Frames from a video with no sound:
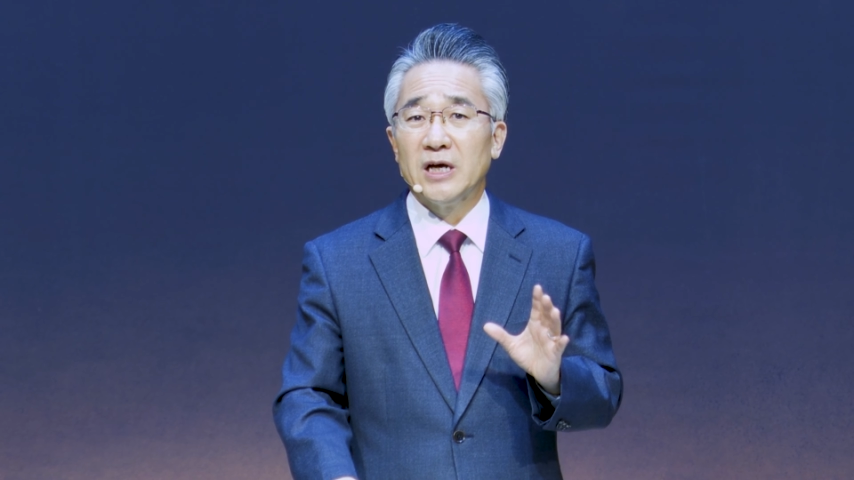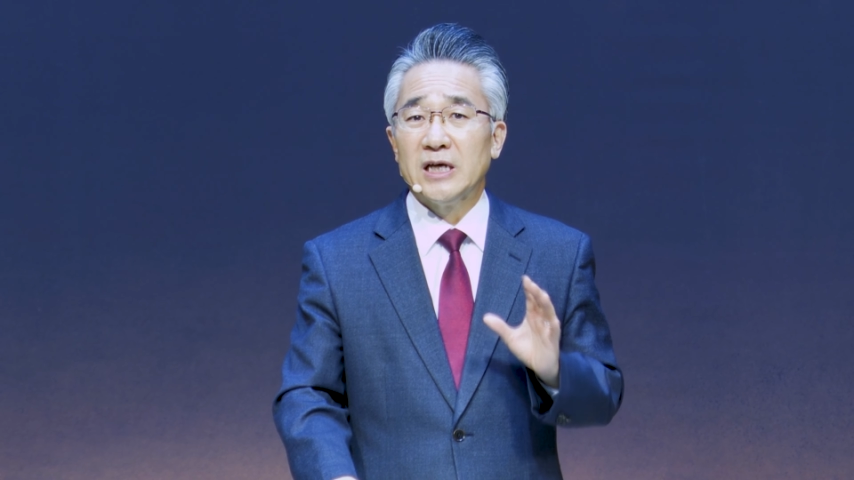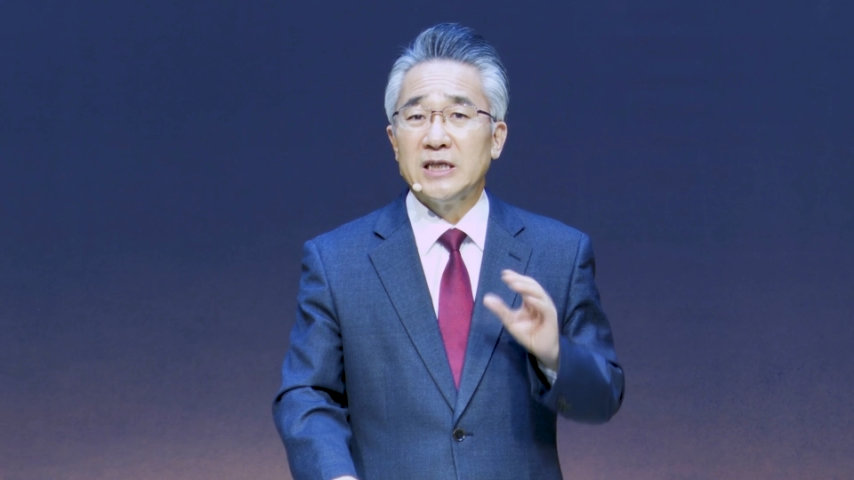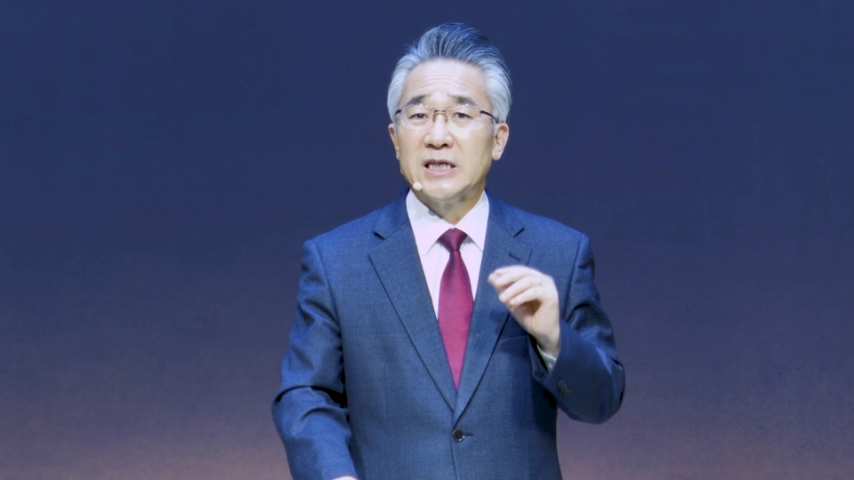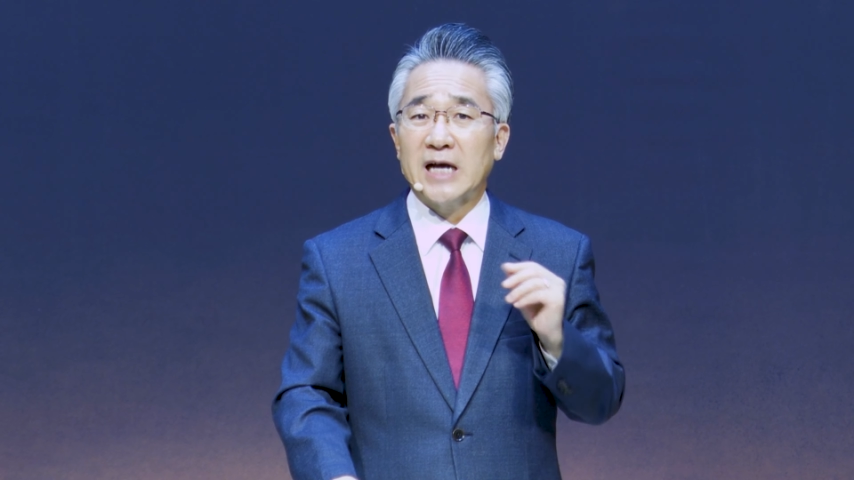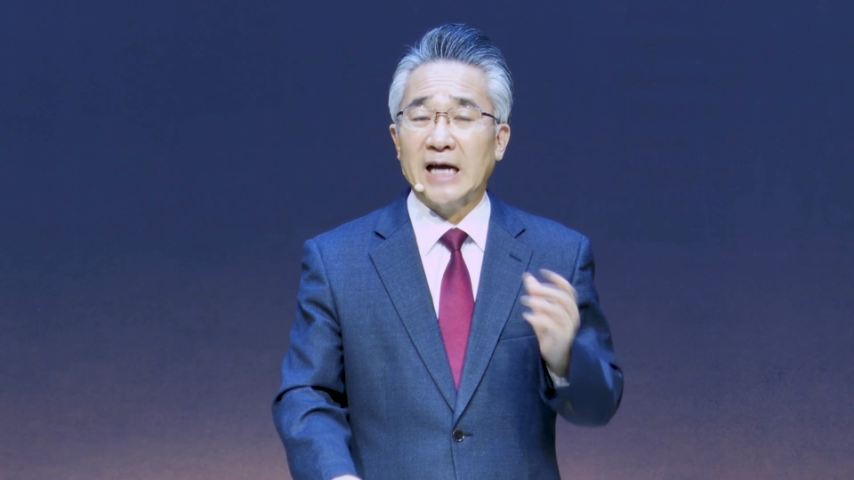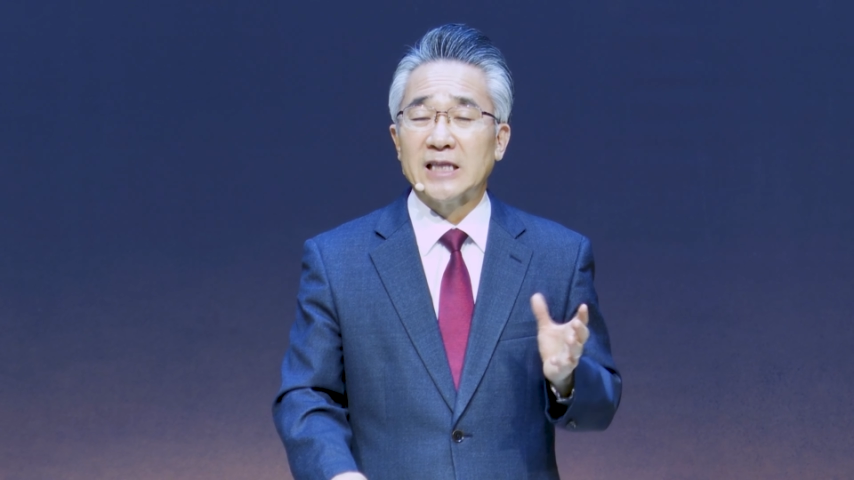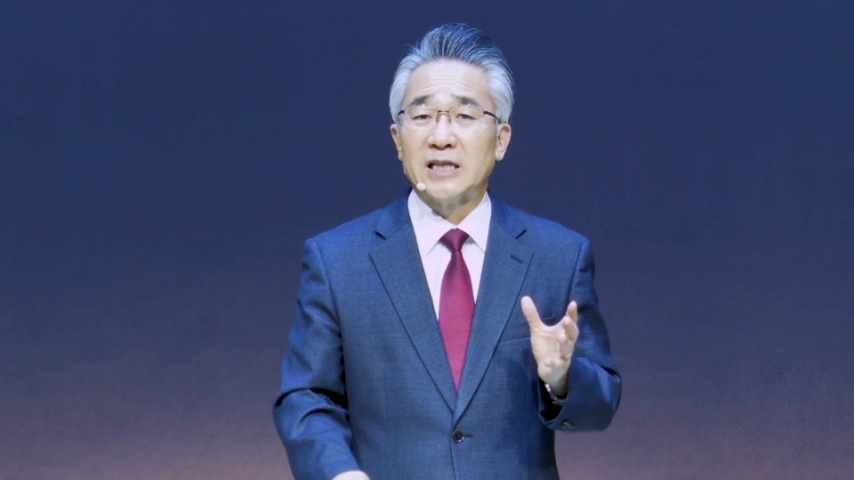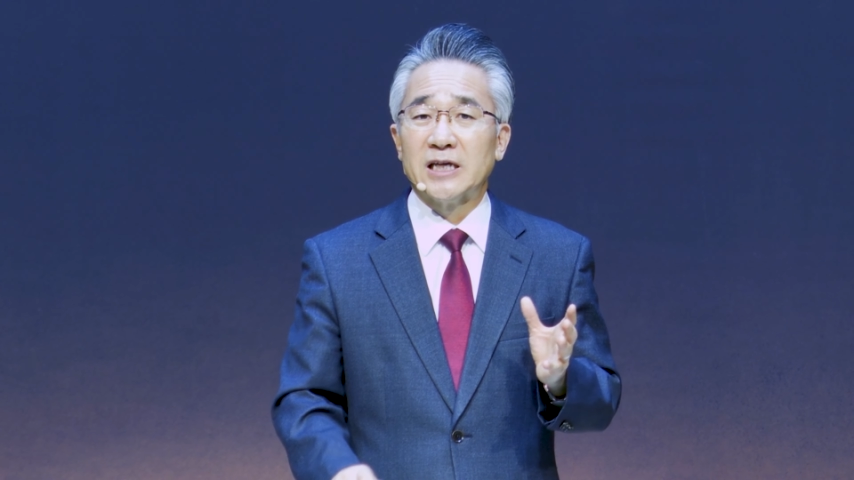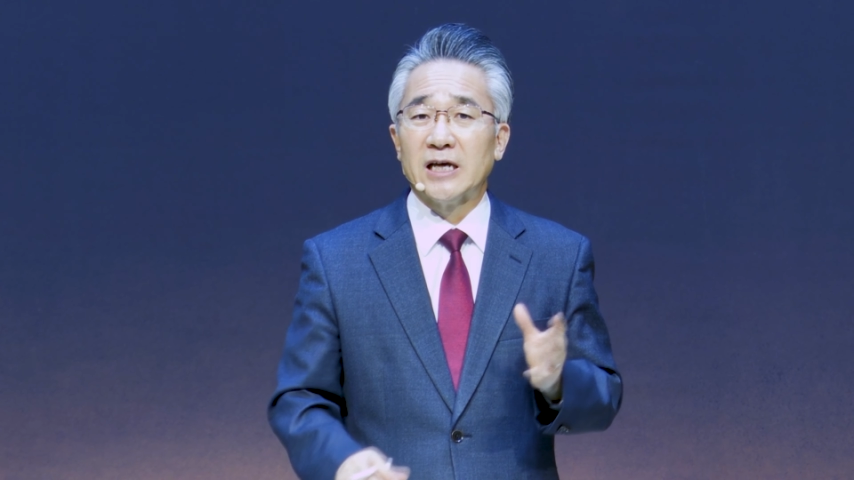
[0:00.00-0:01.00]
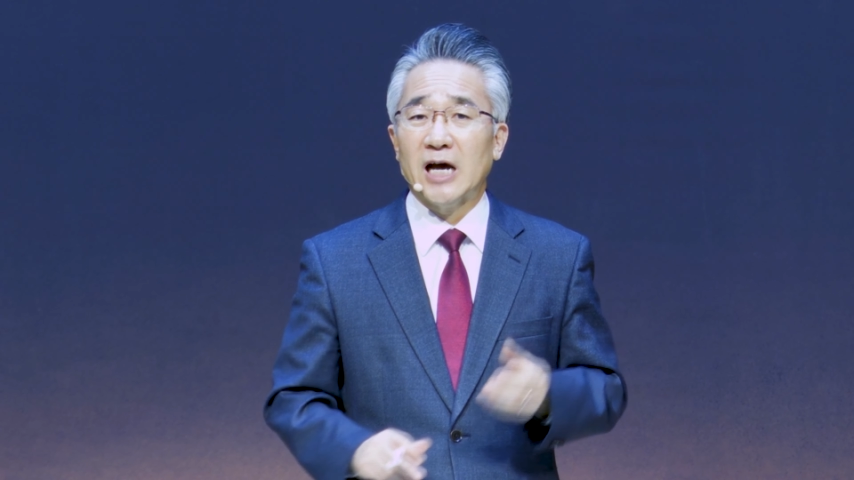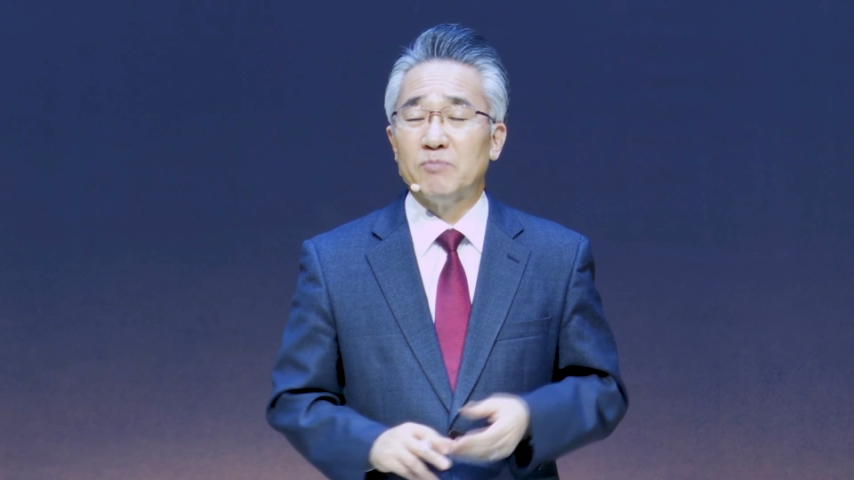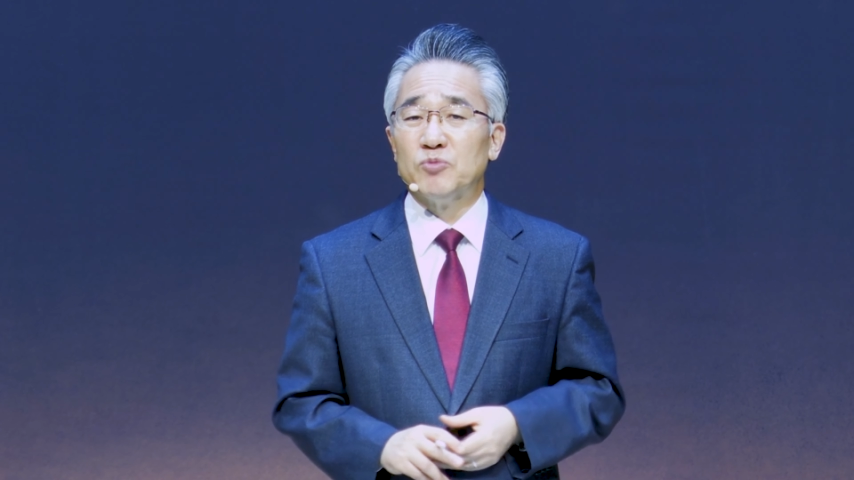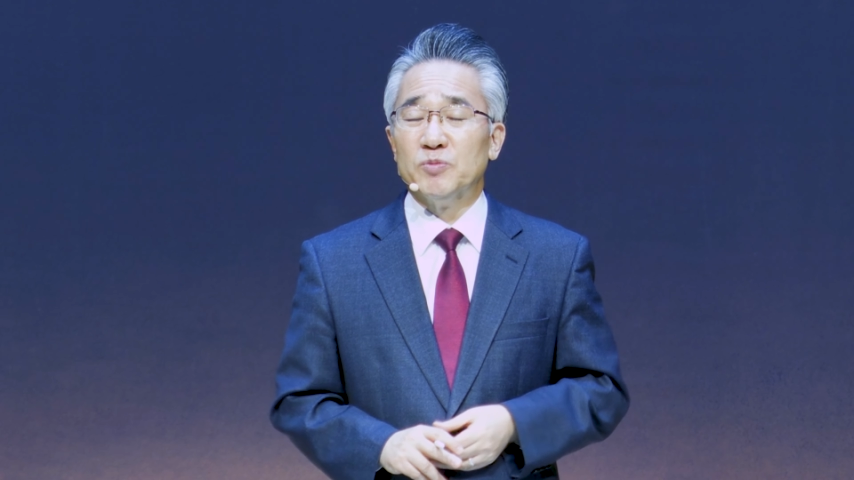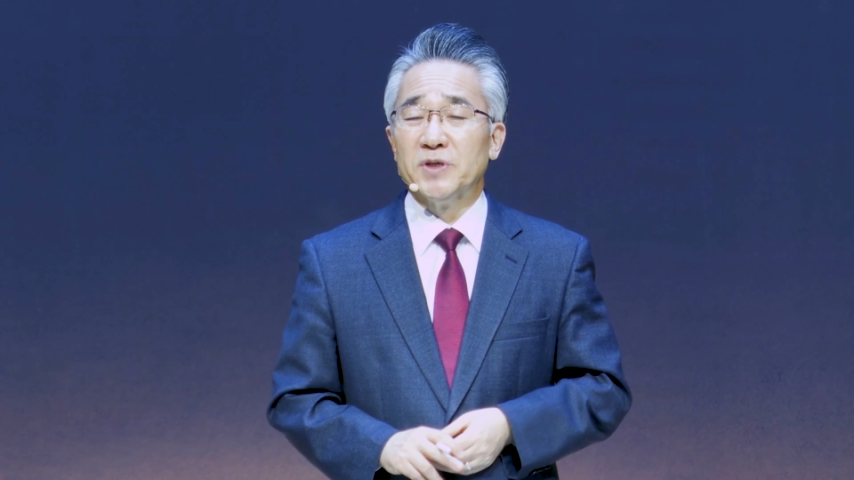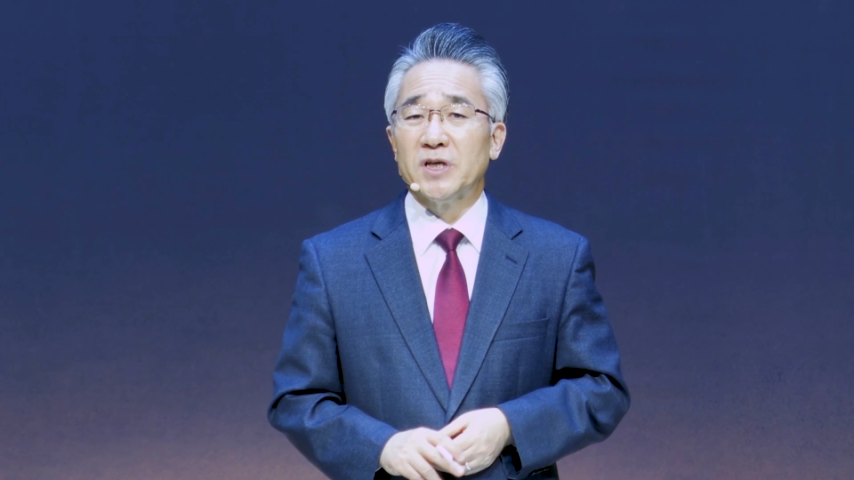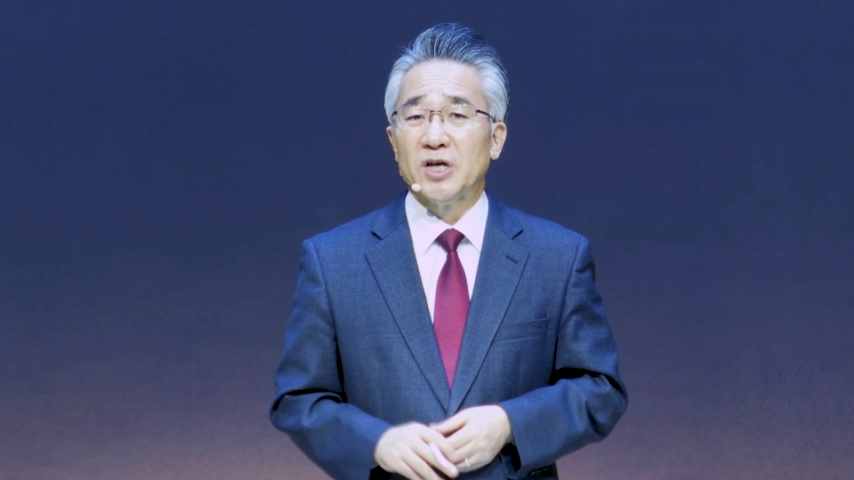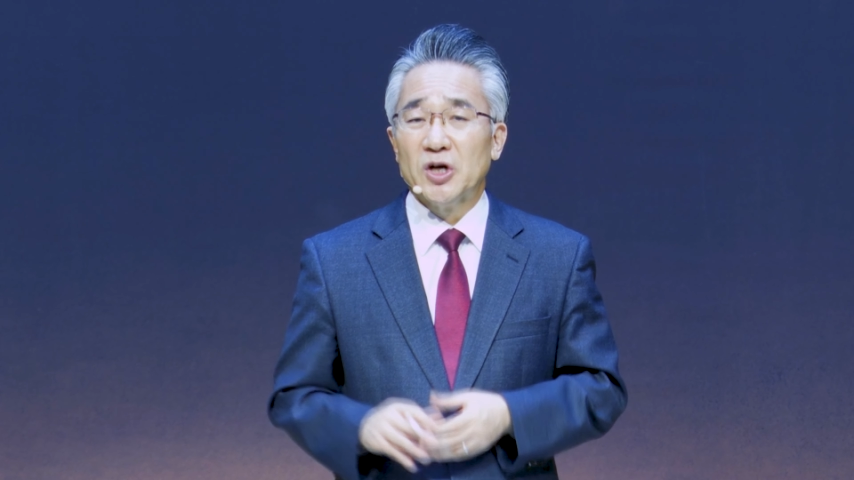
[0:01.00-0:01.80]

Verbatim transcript: 이 가난의 아픔이